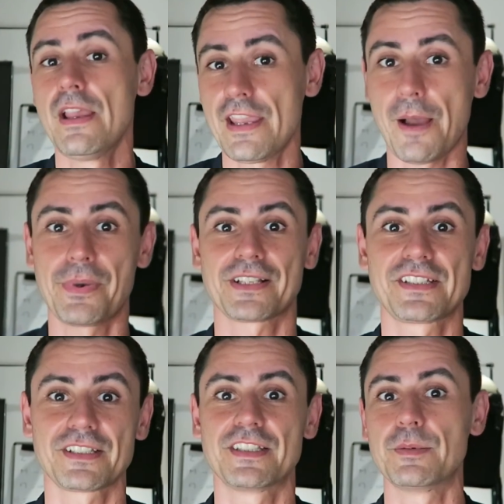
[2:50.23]
Et à
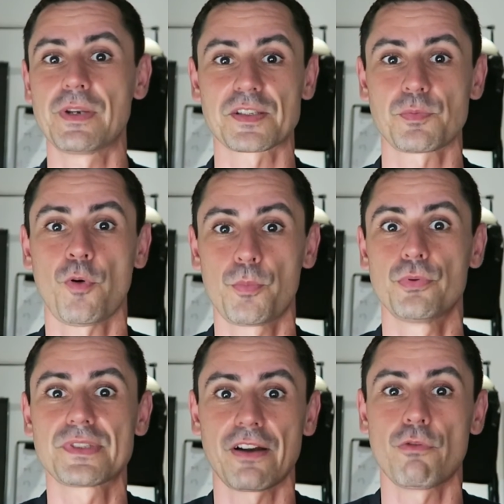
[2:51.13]
partir des déplacements, on
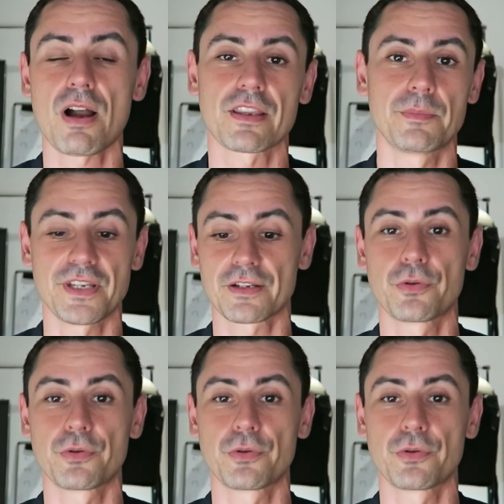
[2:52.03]
peut savoir bien,